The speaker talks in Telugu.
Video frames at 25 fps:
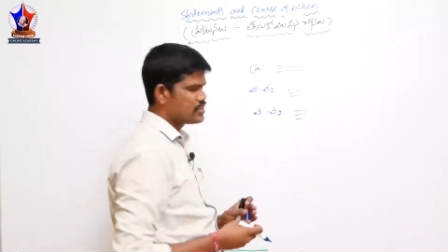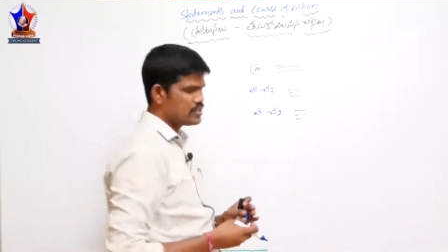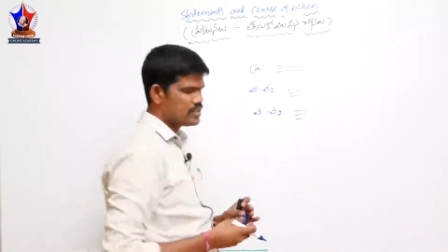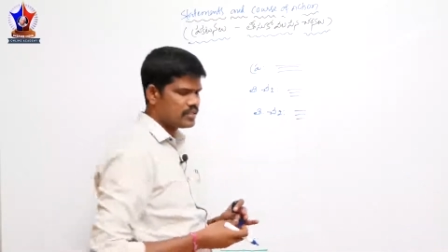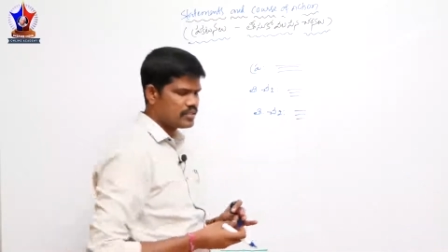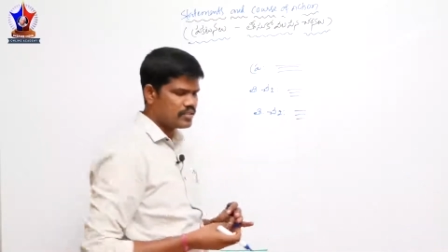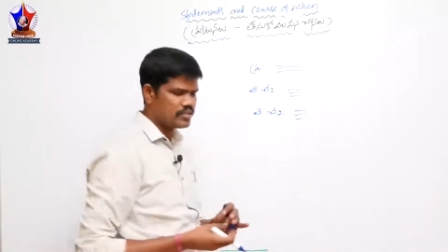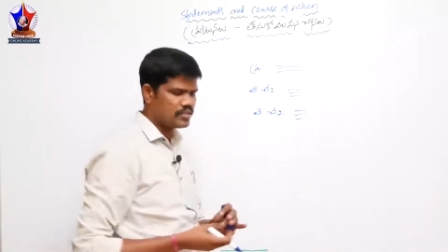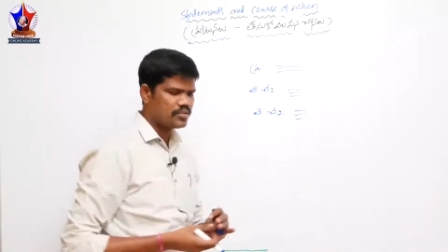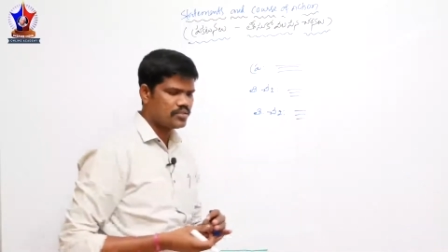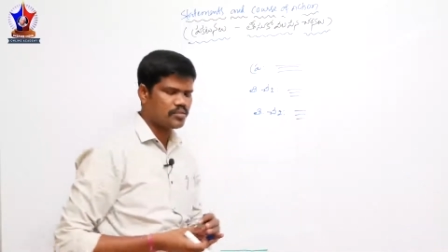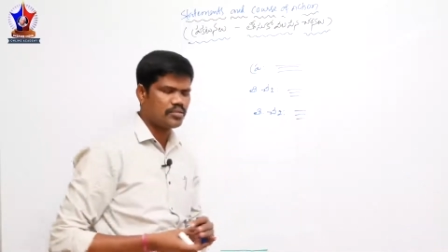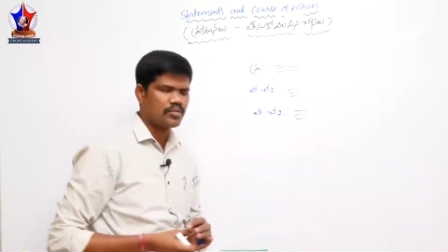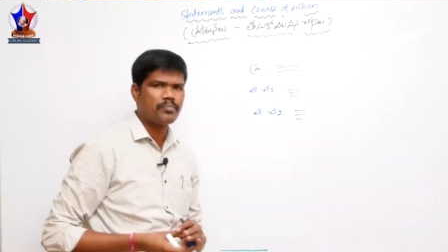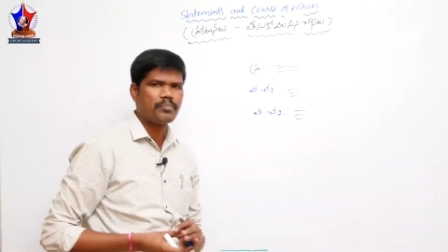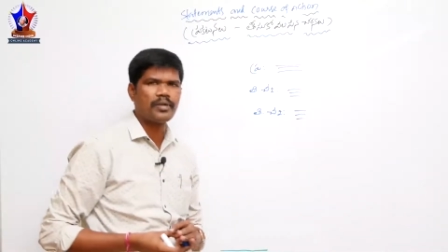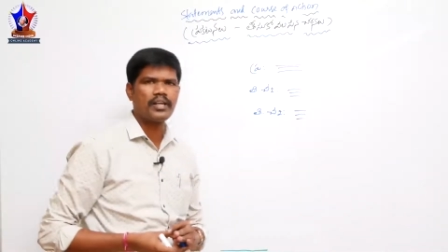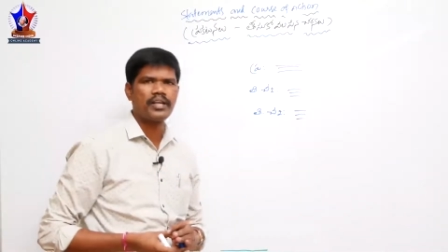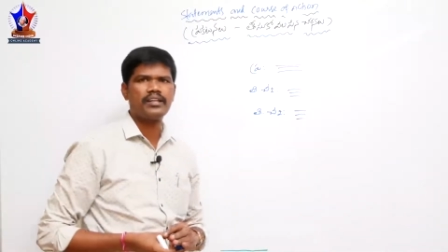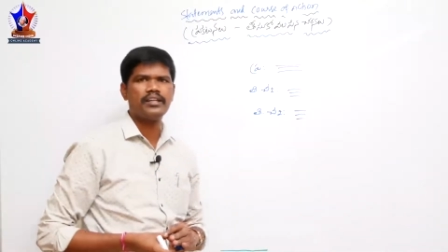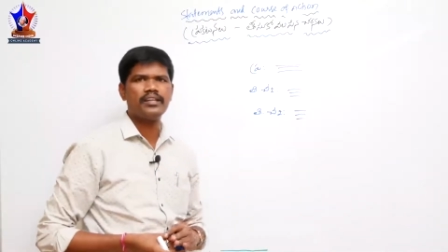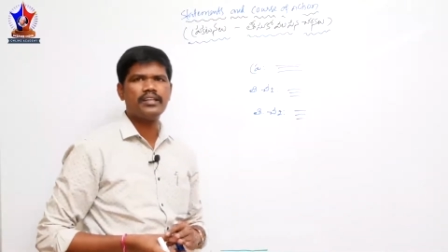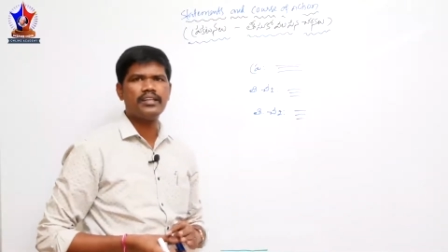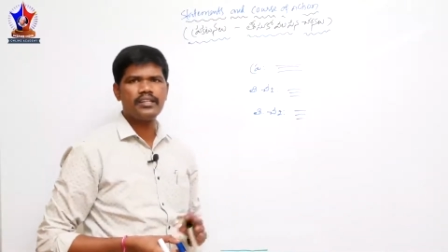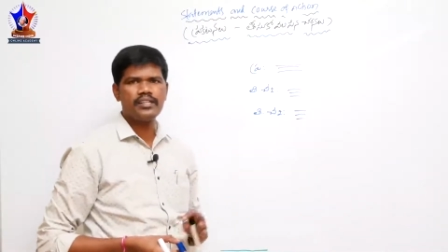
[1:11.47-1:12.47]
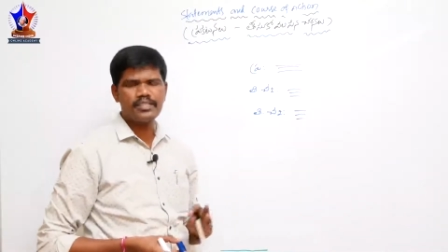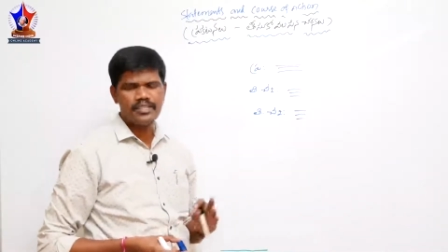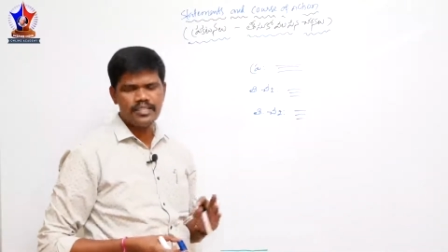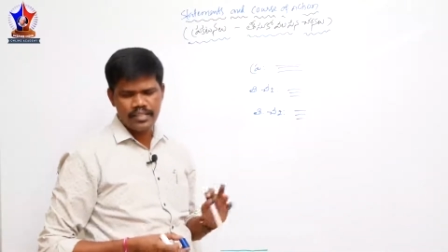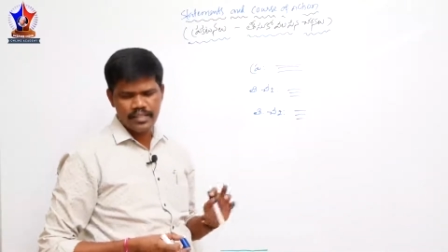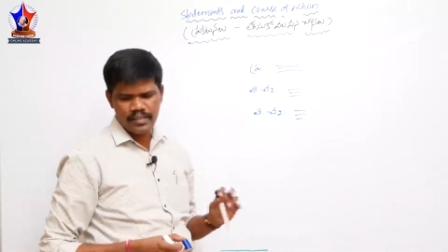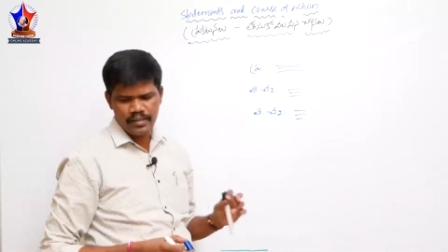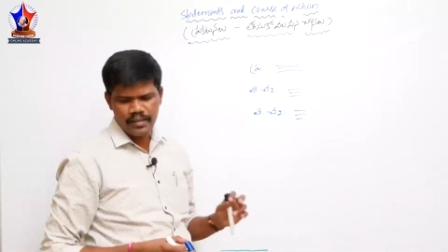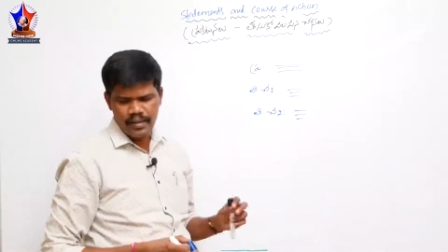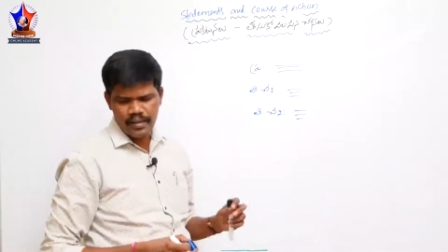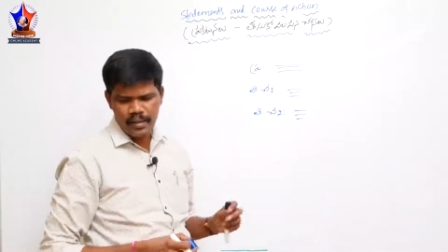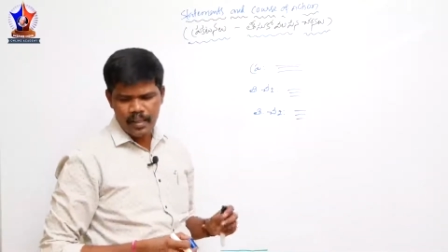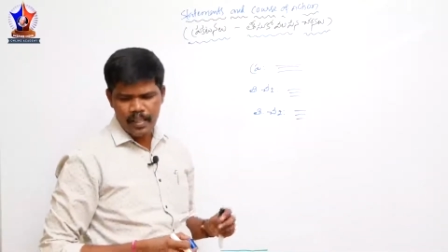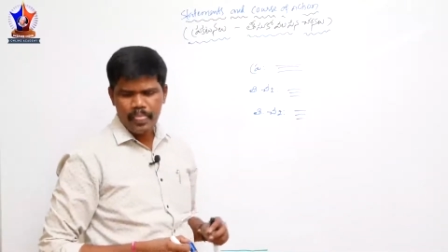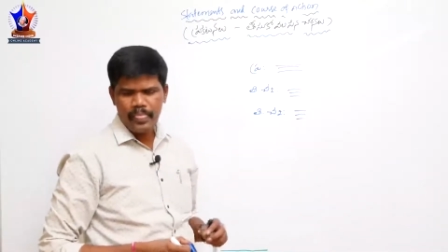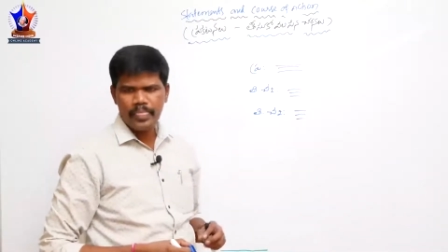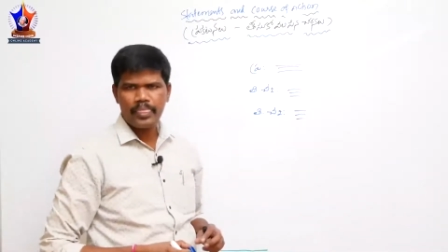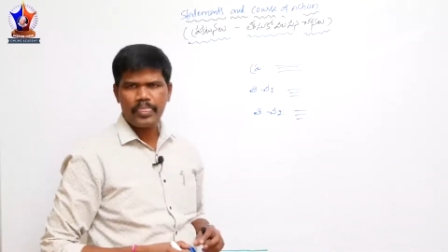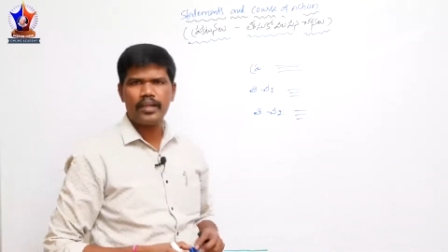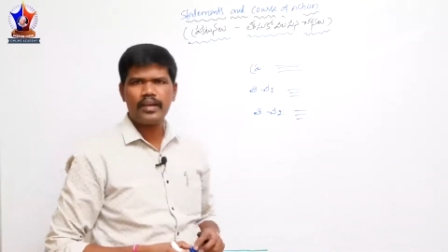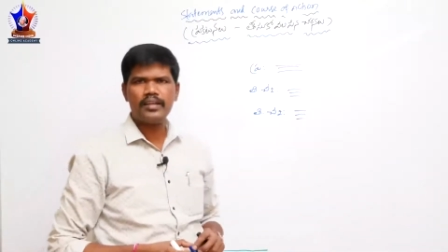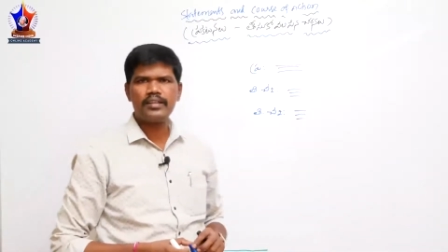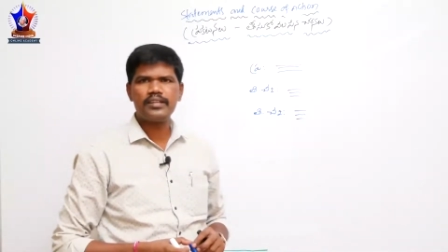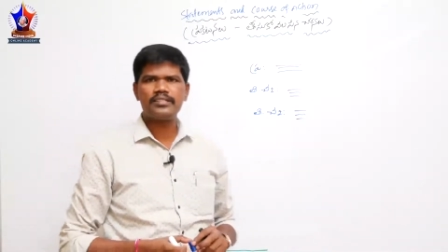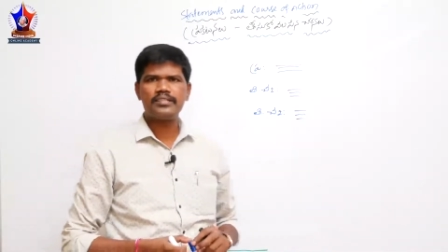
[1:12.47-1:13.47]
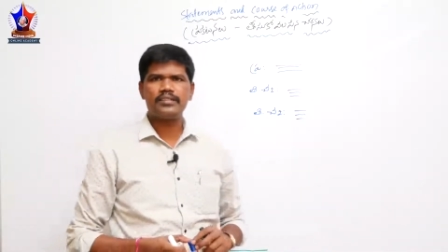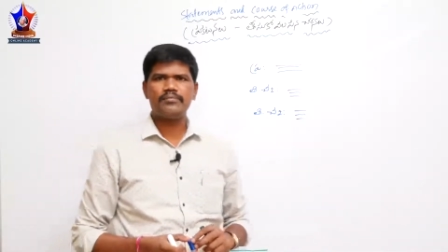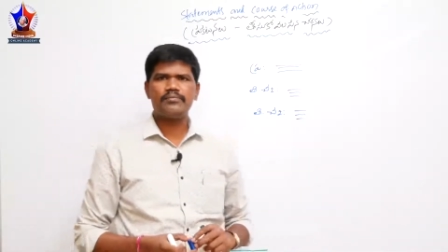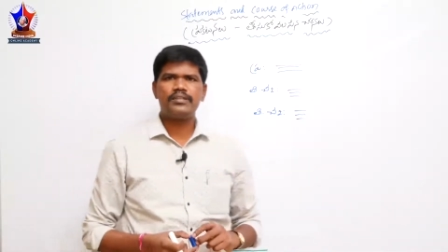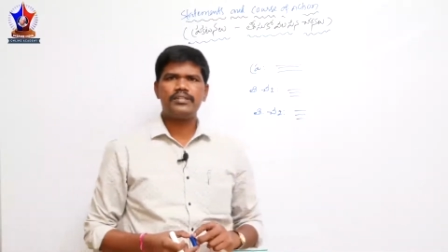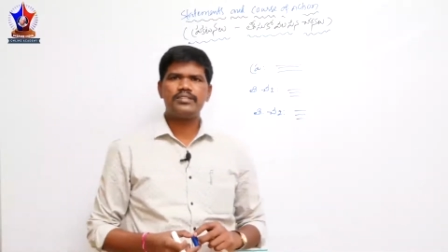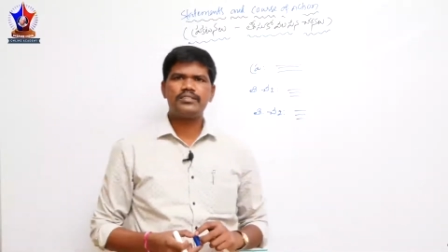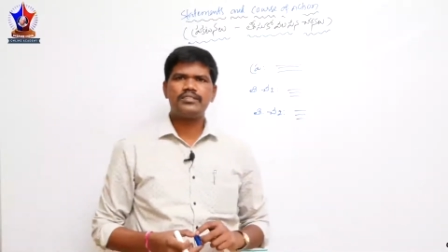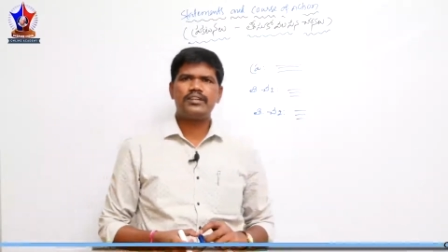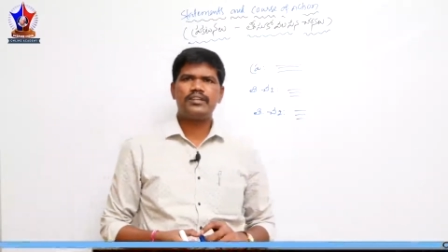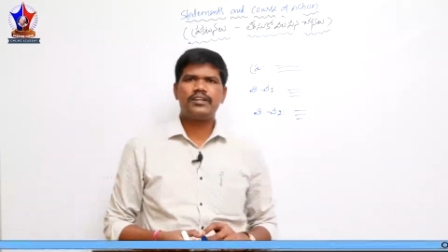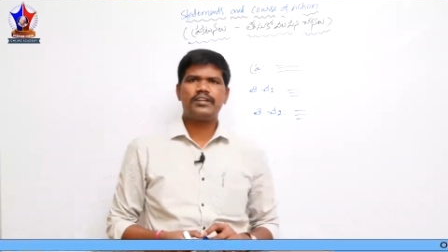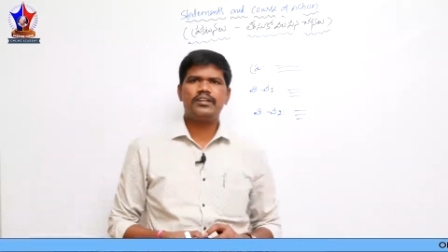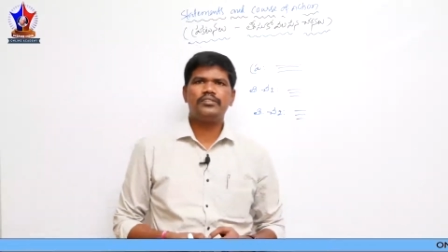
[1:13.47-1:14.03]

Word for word: ఇస్తాడు అనమాట ఒక ప్రకటన ఇచ్చి దానికి సంబంధించిన